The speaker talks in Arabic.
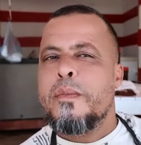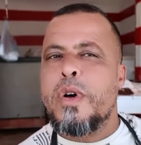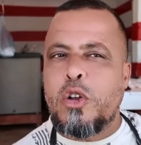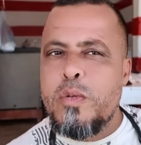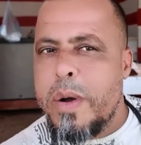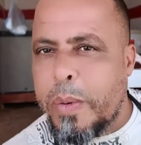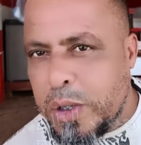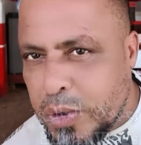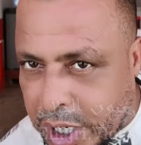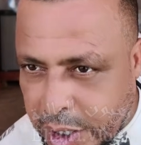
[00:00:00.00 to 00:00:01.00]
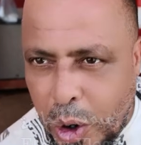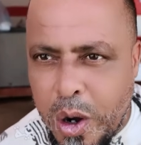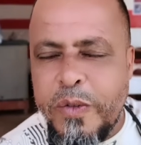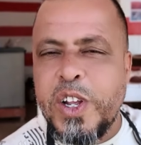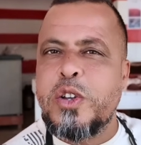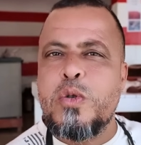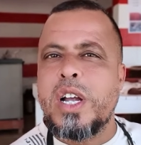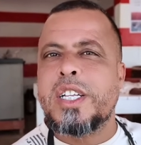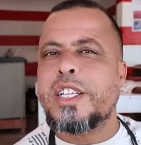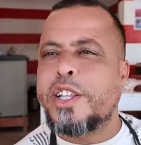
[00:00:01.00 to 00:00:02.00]
مالكم ما بقيتوش تلاحوا
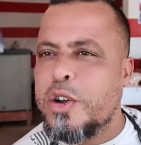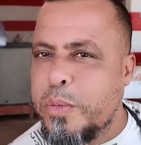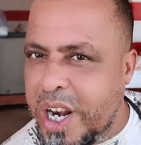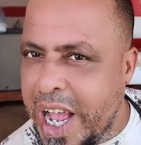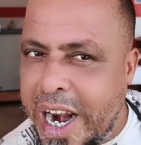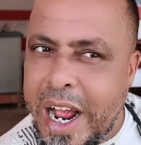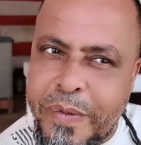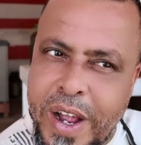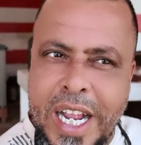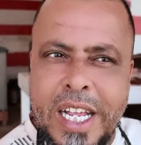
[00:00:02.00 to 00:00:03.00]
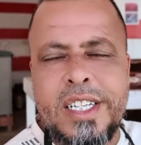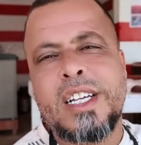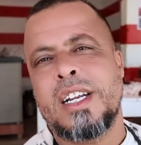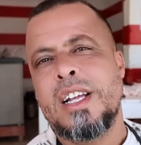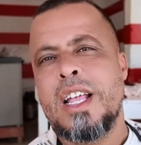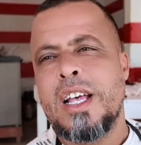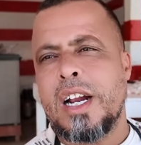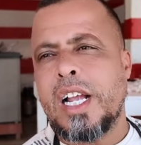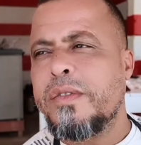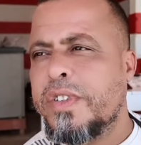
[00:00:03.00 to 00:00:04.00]
الفيديوهات قلت لهم لا راه في
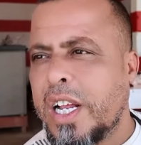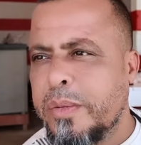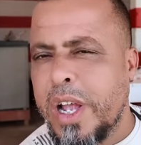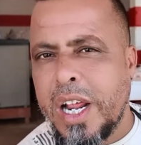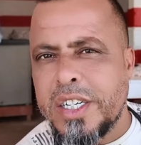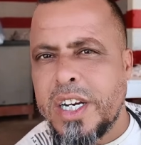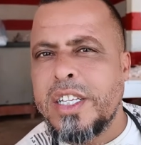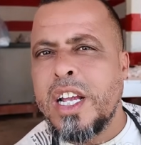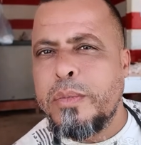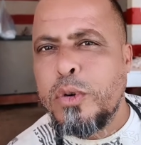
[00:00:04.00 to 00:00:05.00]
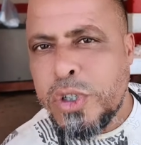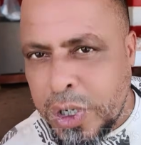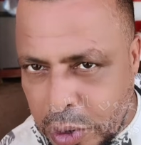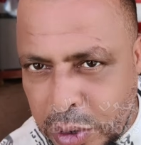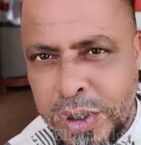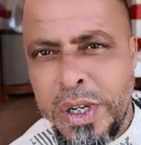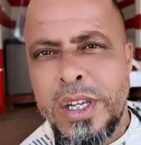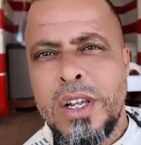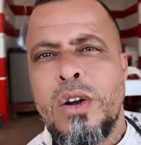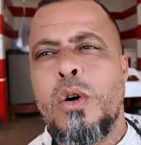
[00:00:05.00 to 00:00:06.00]
ولكن بداك المهرجان ديال بوجلود
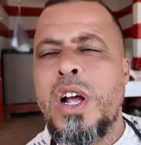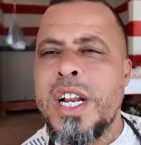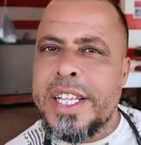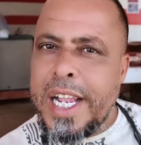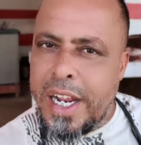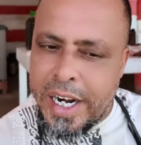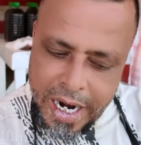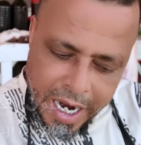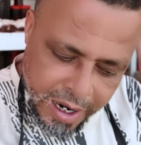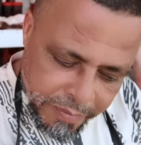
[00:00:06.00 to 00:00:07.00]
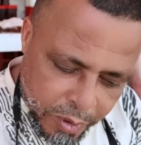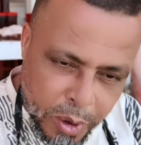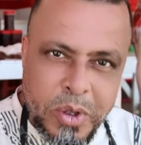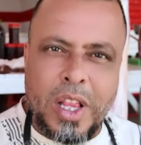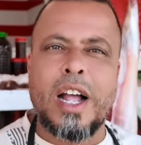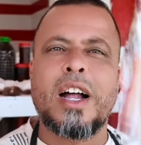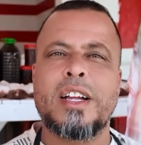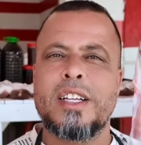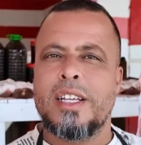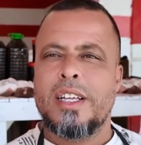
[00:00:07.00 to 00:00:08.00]
وحنا حتى إيه. حنا راه حنا في العطله
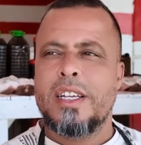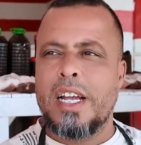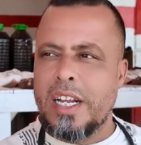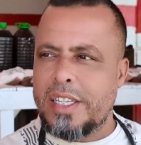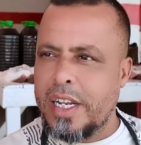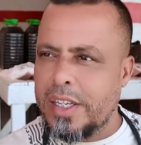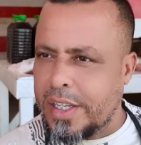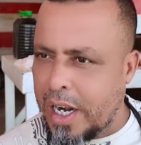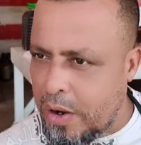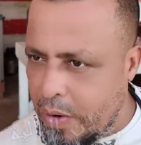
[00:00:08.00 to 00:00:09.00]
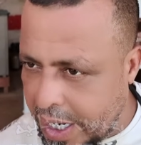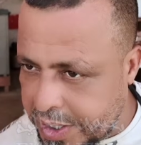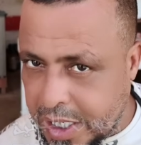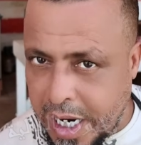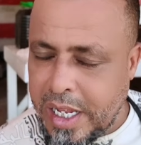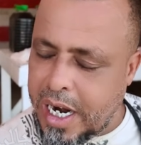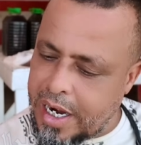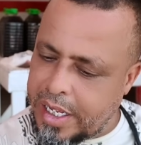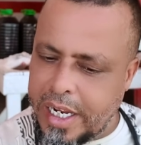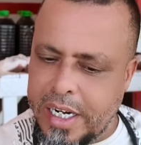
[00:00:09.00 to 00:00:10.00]
يعني خصنا نستراحوا واحد الشهير
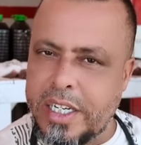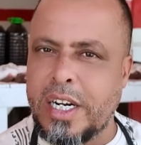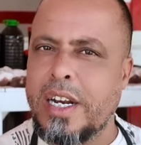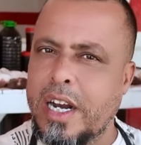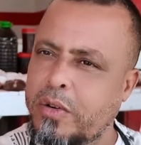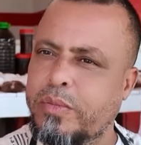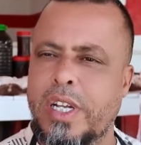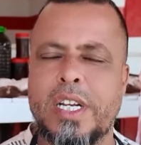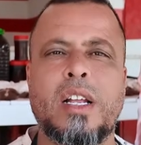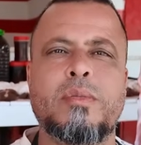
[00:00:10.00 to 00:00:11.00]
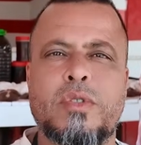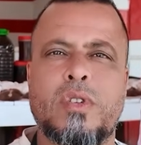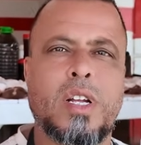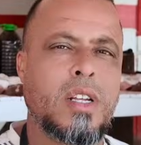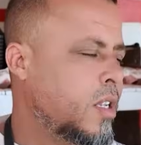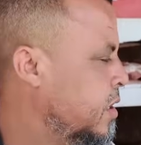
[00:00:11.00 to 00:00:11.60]
حنا ثاني رجعنا لهم ثاني وبالنسبه